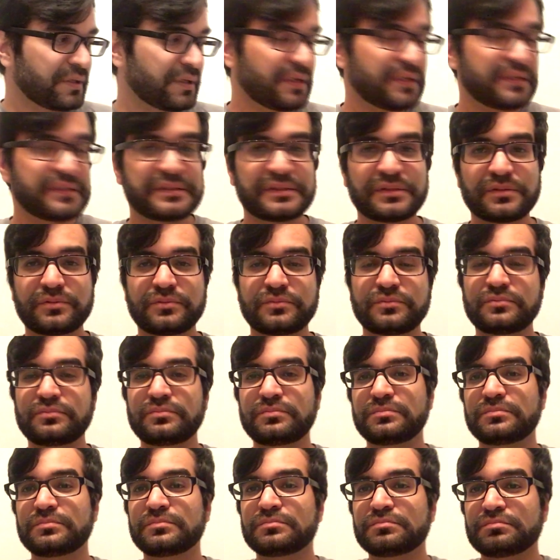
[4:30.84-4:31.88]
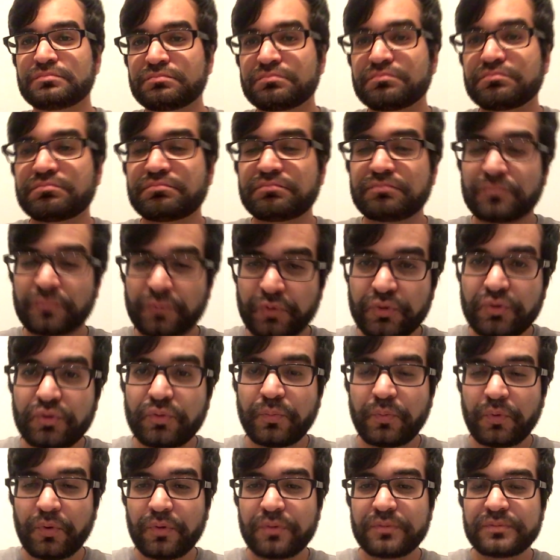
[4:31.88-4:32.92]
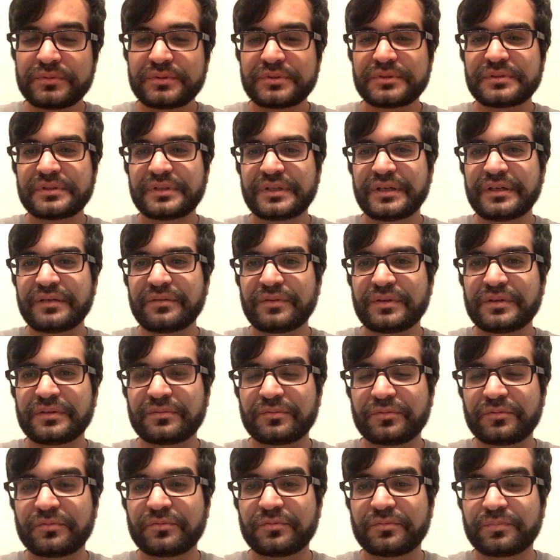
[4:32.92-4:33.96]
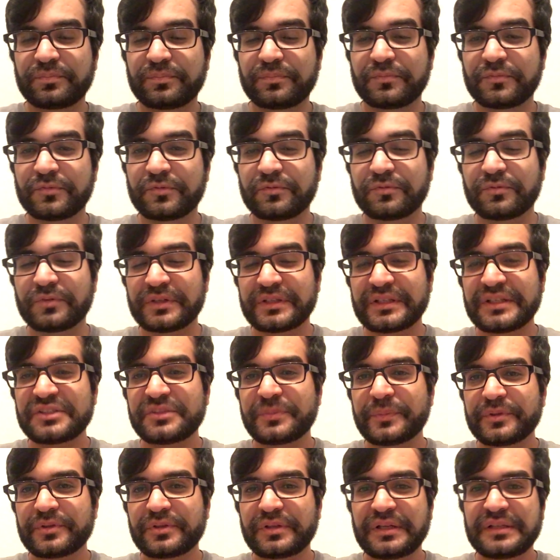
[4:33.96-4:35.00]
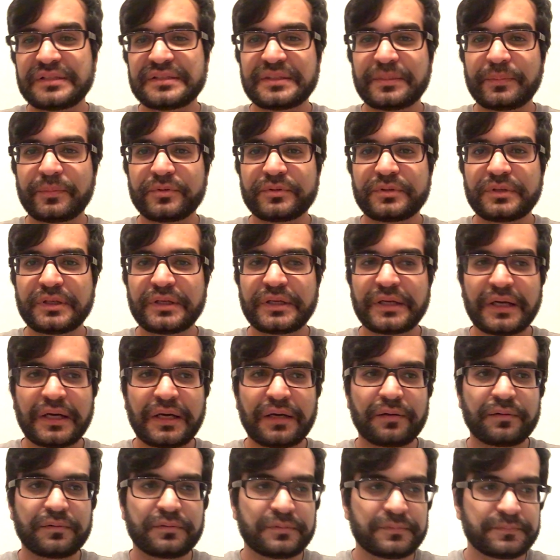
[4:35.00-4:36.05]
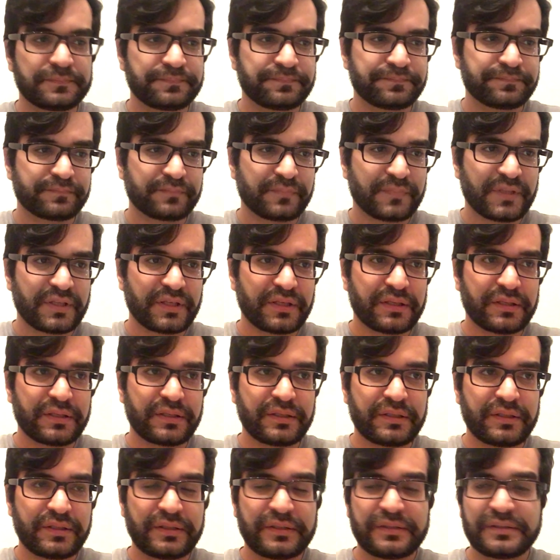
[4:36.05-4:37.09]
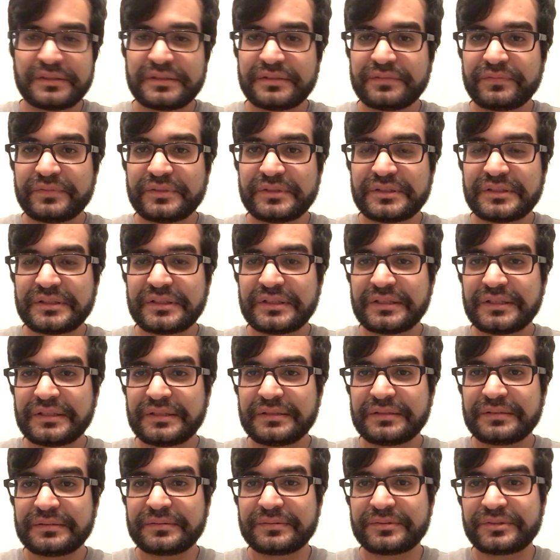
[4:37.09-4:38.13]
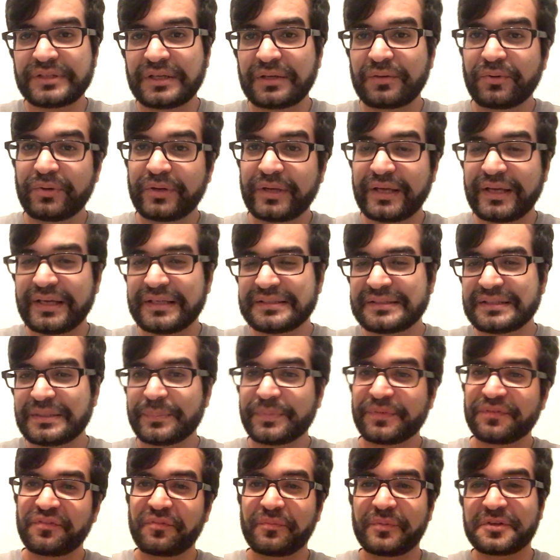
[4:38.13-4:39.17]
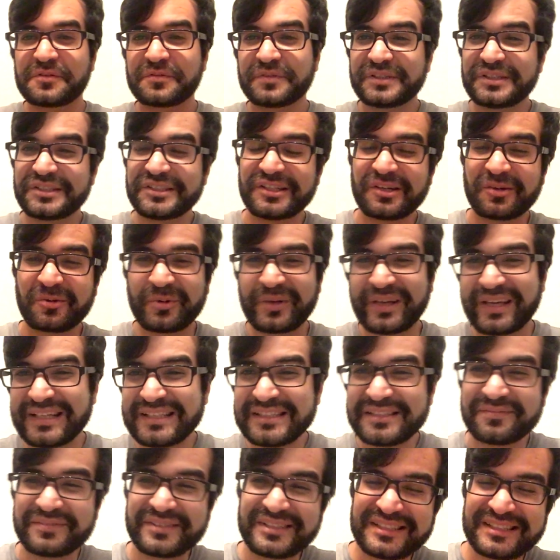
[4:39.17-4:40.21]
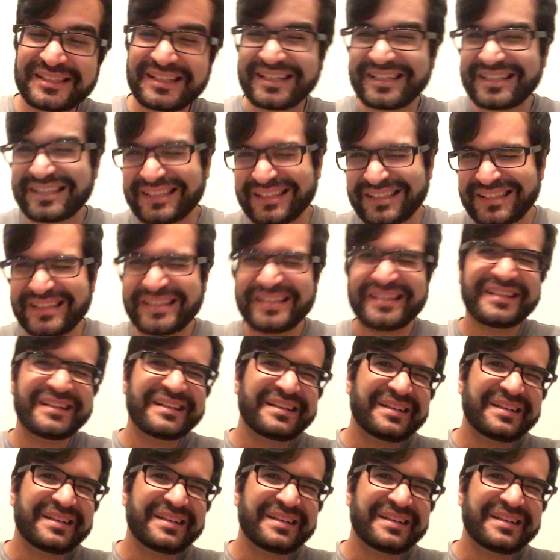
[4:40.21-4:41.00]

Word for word: eles são muito bons, né? O, o, o atendimento deles é muito legal. E se você já conhece, né? Provavelmente você já conhece, Se você está aqui